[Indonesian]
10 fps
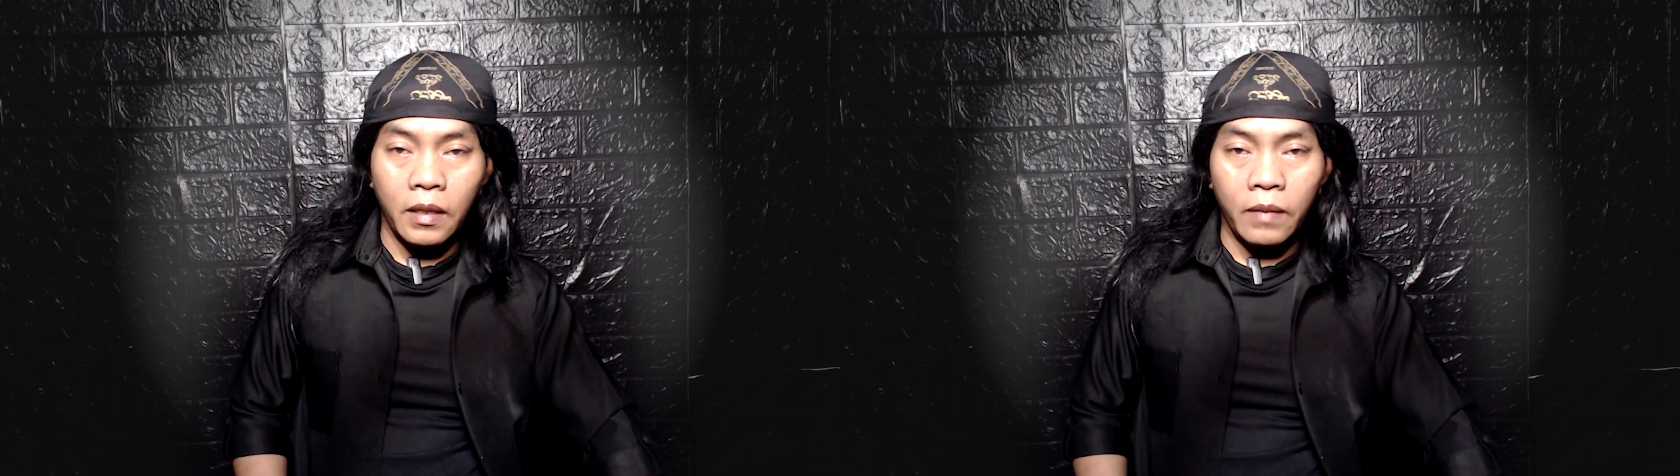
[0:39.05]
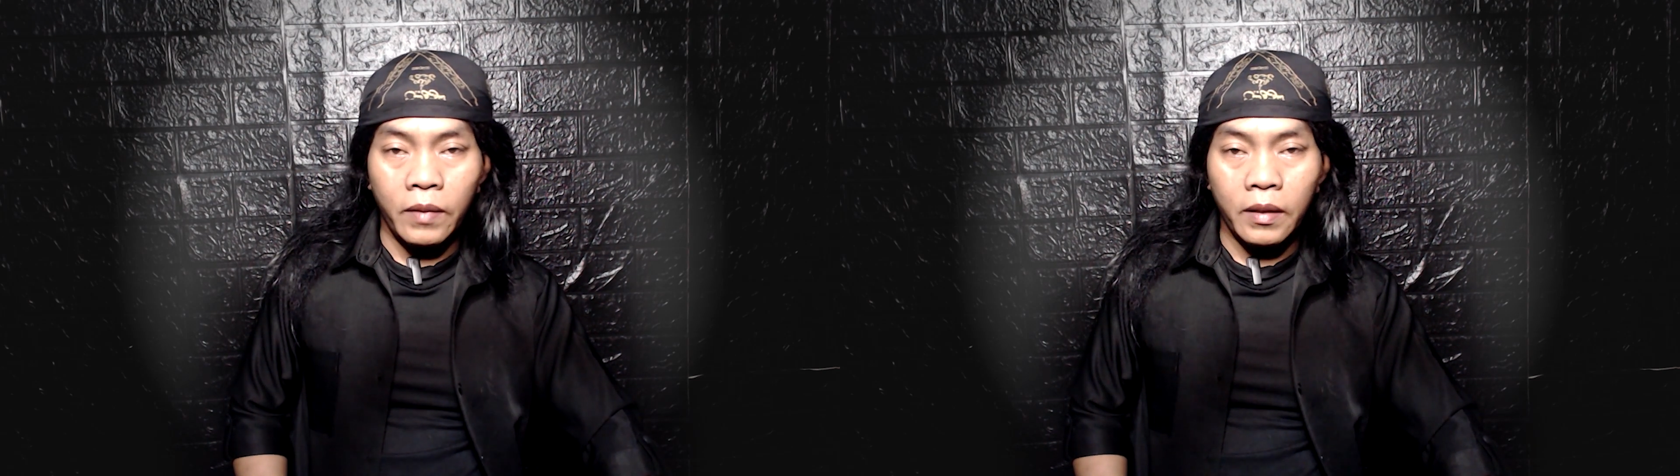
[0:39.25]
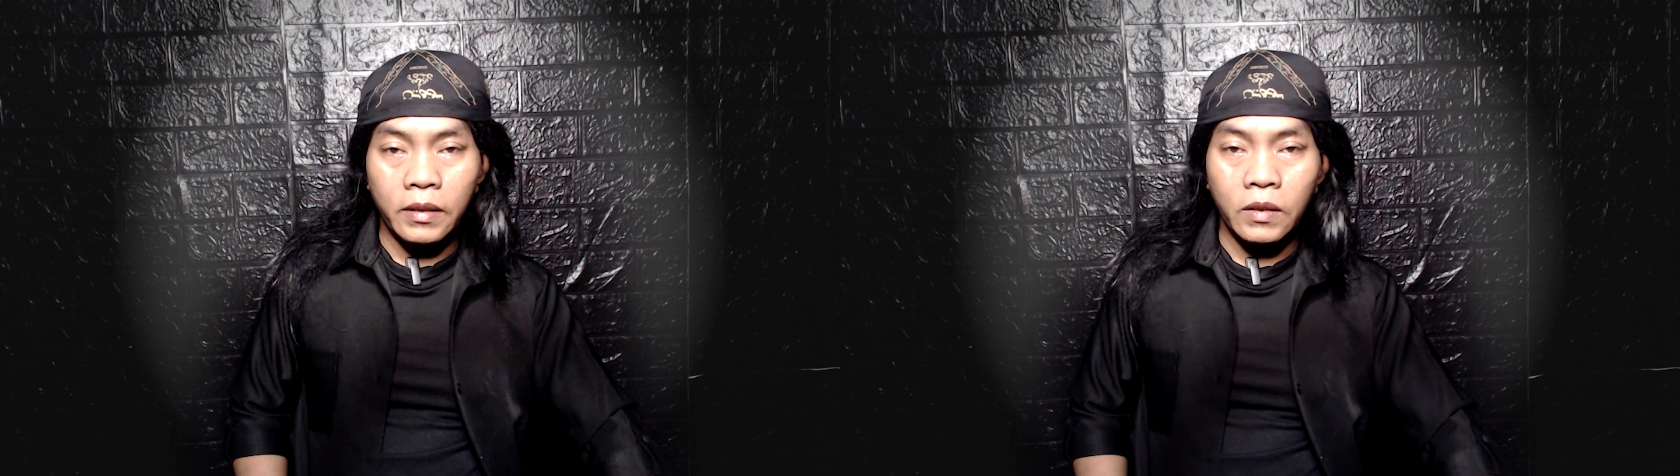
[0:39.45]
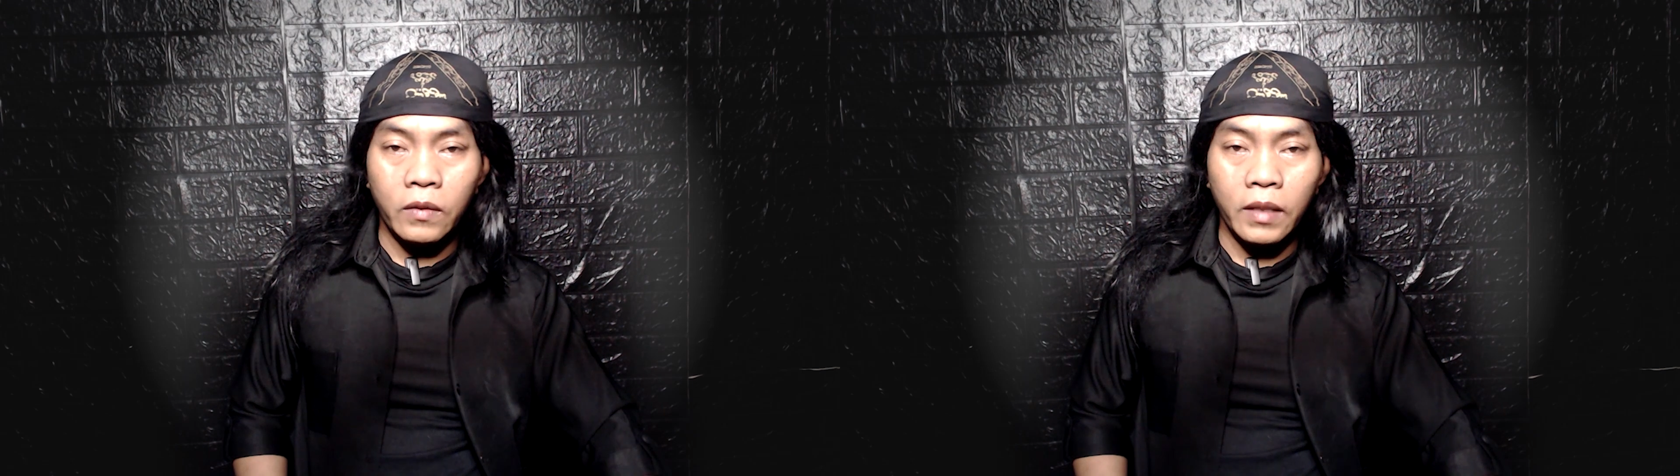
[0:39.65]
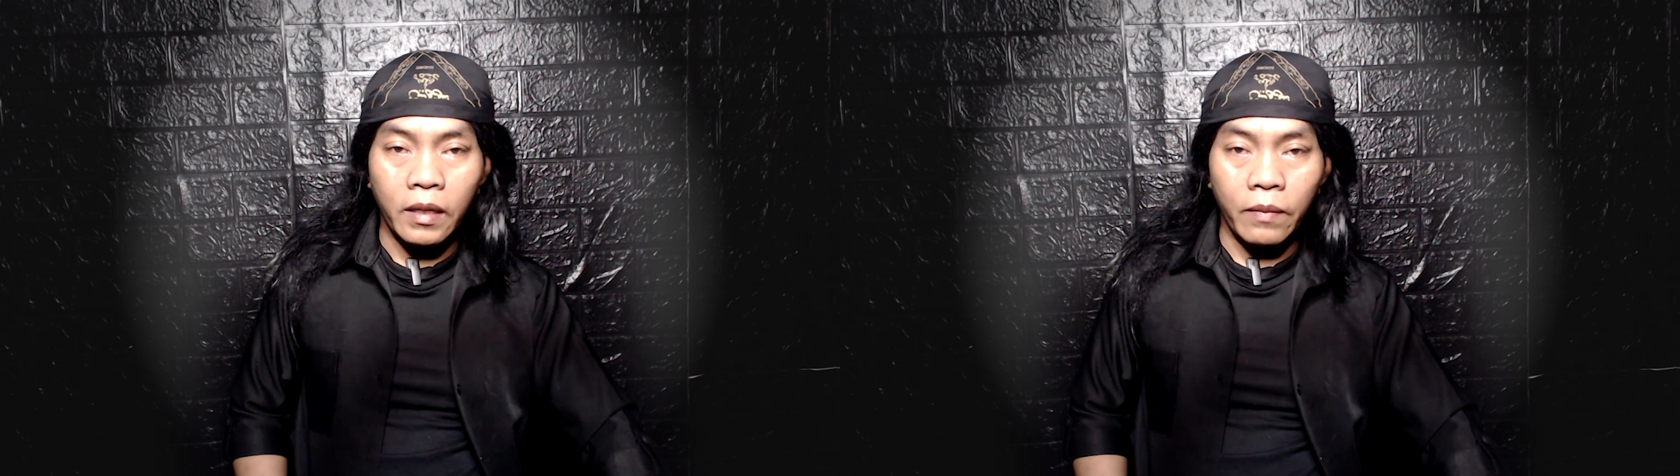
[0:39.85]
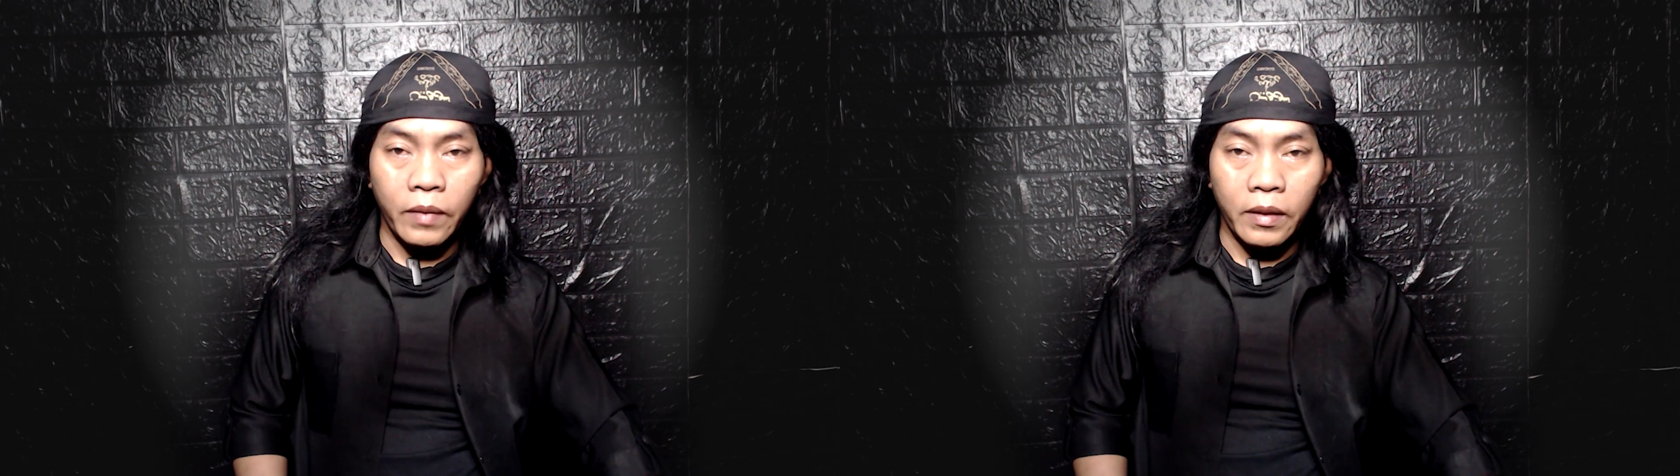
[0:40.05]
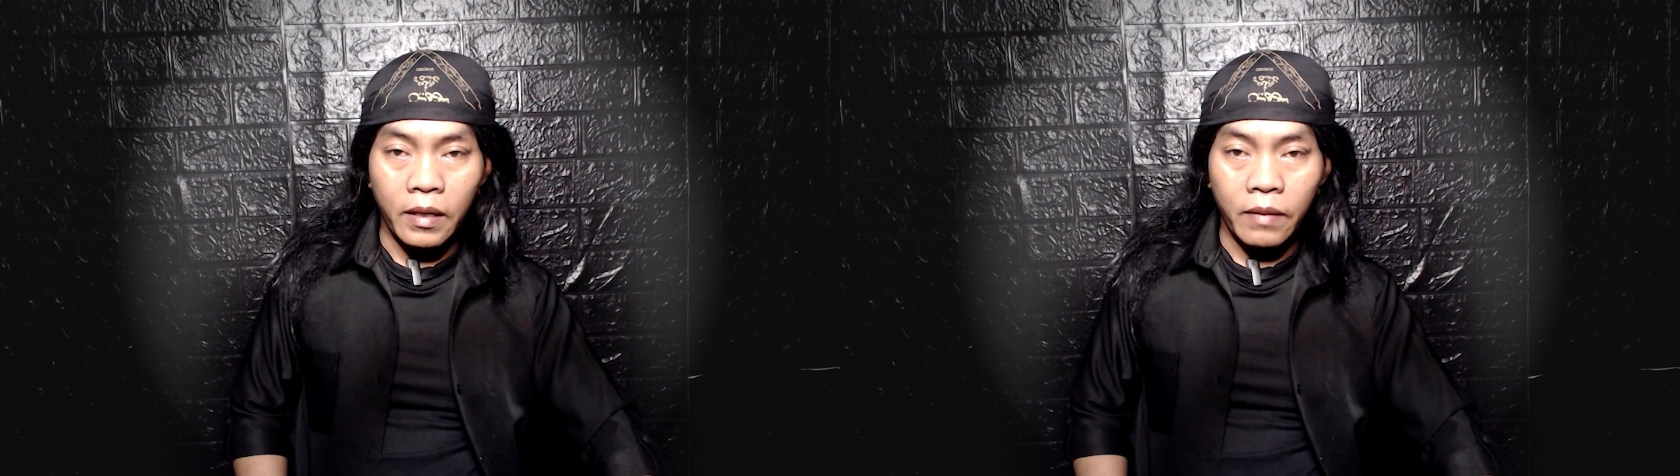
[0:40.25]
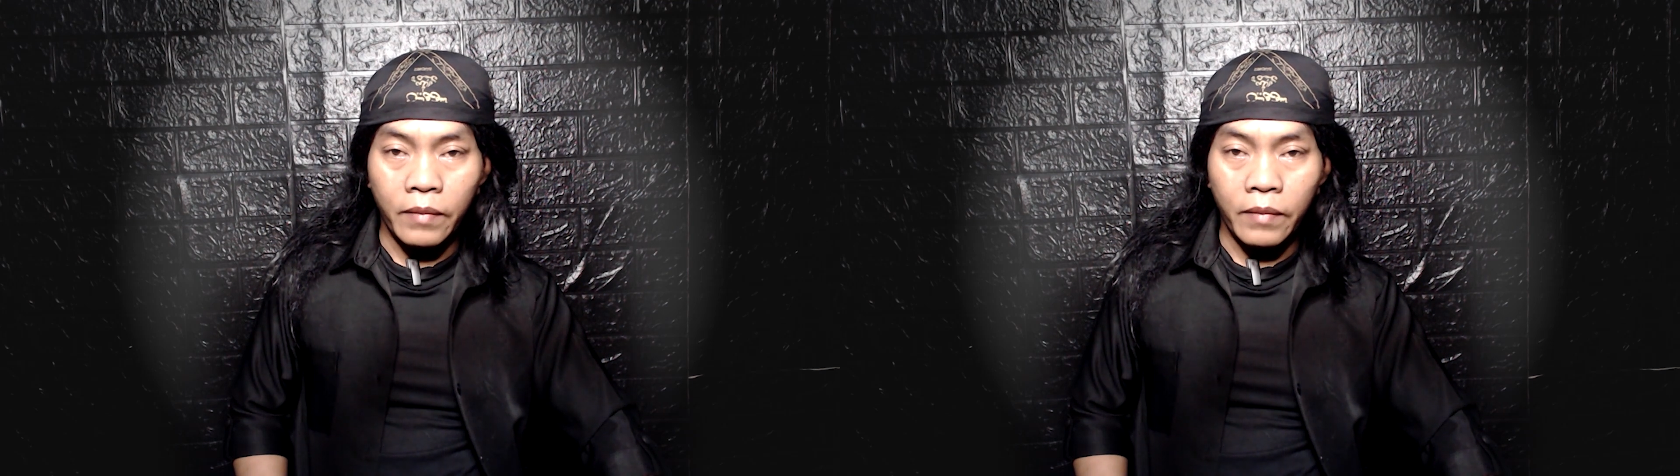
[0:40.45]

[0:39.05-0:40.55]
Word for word: apakah saudara pernah